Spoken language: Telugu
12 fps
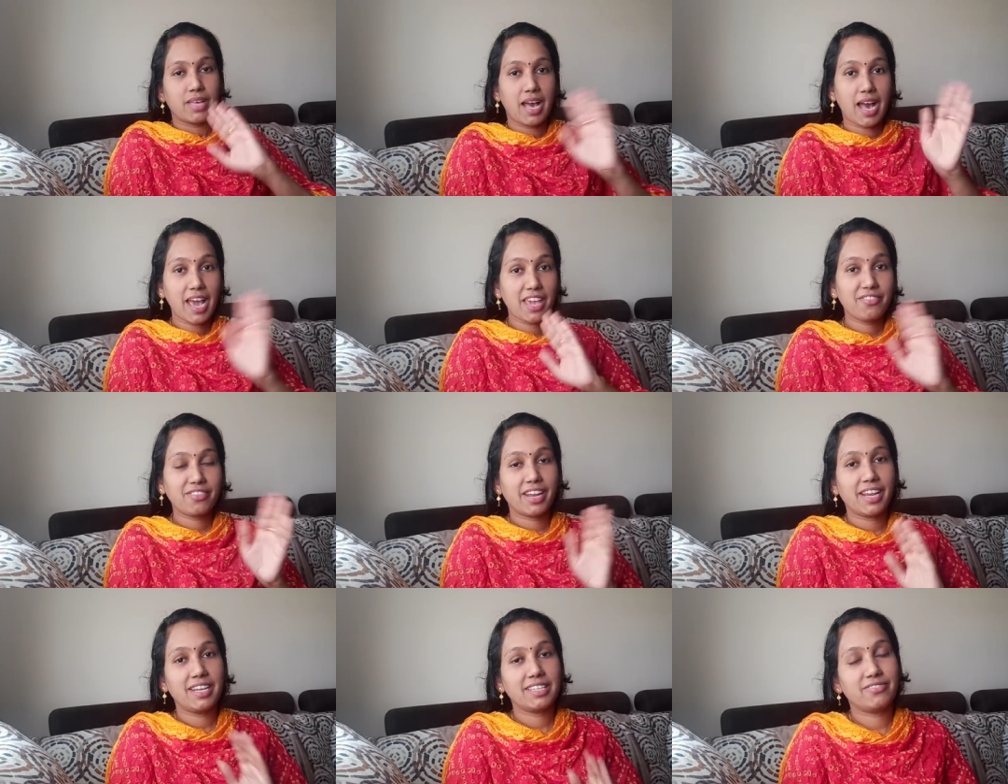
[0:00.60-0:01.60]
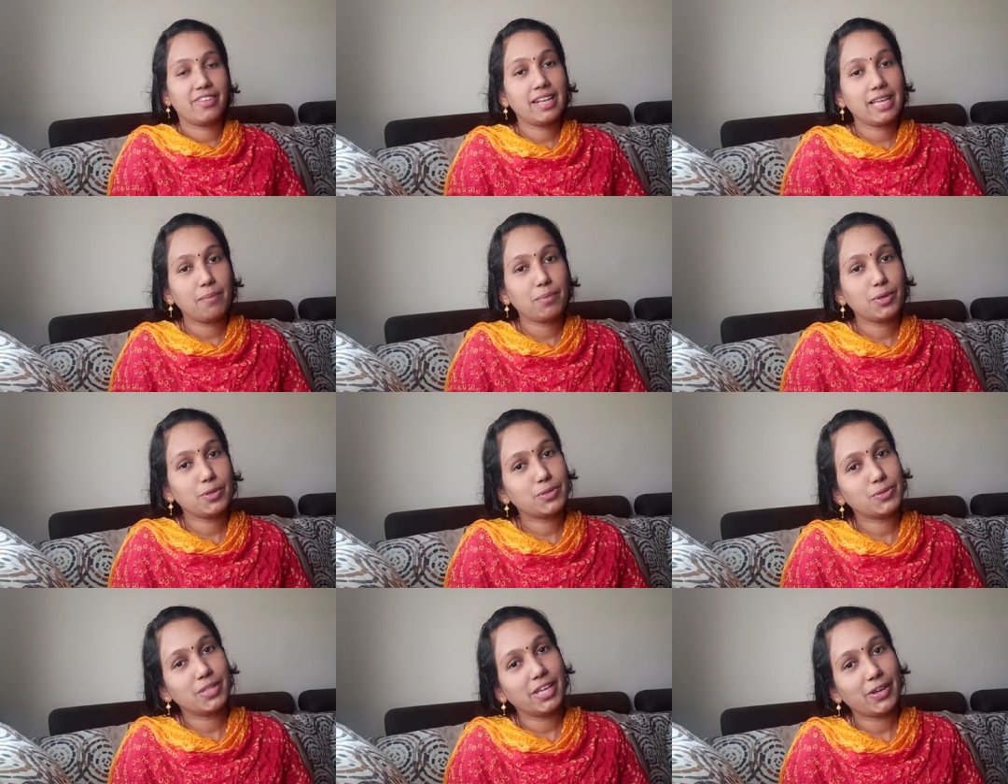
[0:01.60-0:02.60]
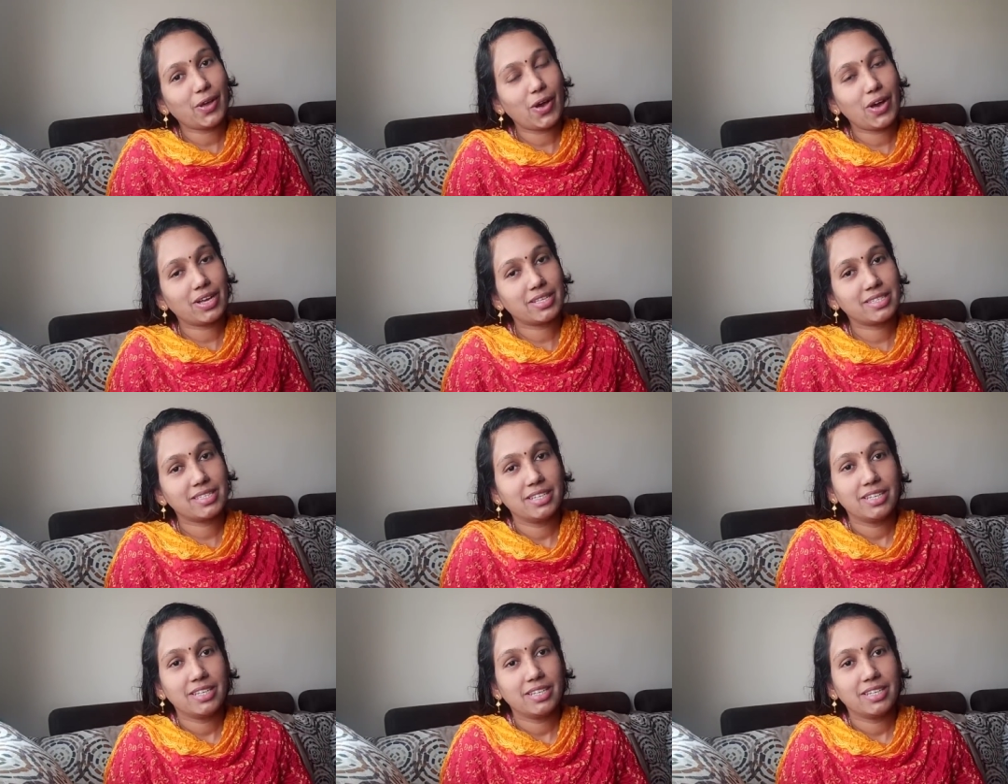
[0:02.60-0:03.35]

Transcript: హాయ్ ఫ్రెండ్స్ వెల్కమ్ టు సుధీ టాక్స్